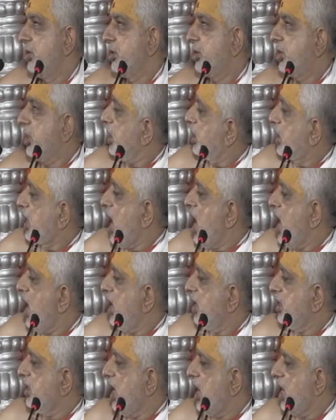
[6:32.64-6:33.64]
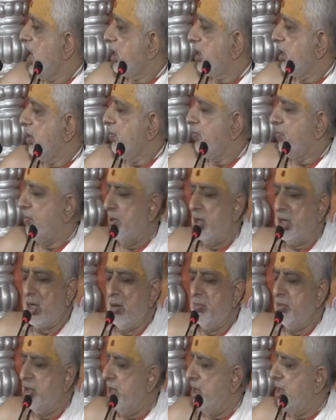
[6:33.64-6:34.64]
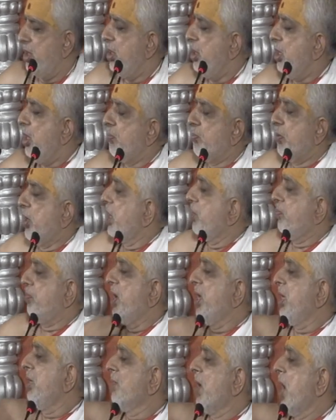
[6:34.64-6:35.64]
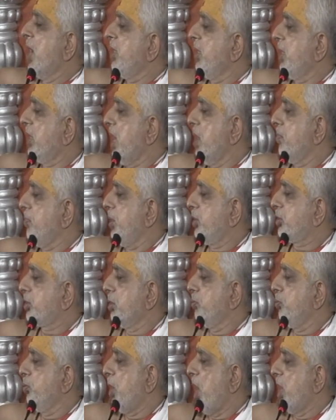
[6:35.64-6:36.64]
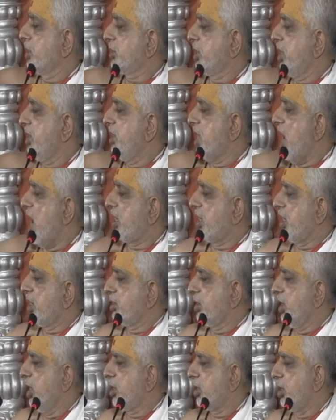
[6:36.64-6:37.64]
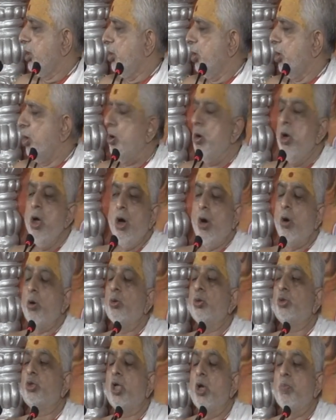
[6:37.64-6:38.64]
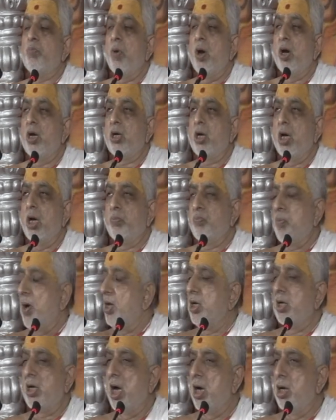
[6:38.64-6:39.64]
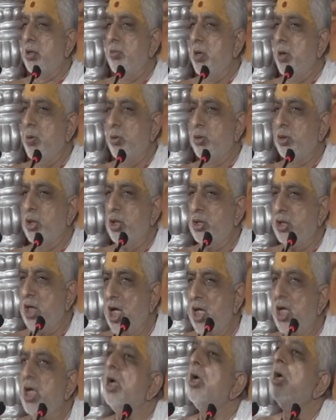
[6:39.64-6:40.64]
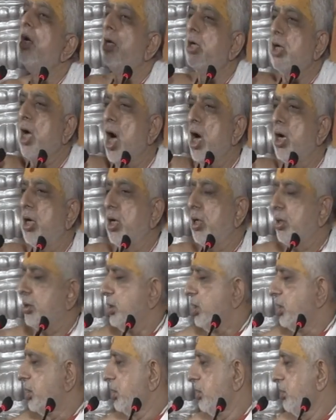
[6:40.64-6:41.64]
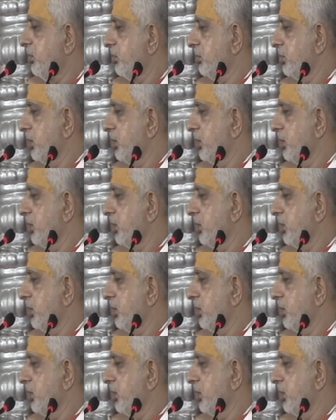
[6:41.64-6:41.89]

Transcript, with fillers: ठीक कहा हरियाणा के एक कवि ने बोले बेईमानी का वृक्ष बुरा से जाकर देख लियो और उसके फल फल कड़वे होते चाहे खाकर देख लो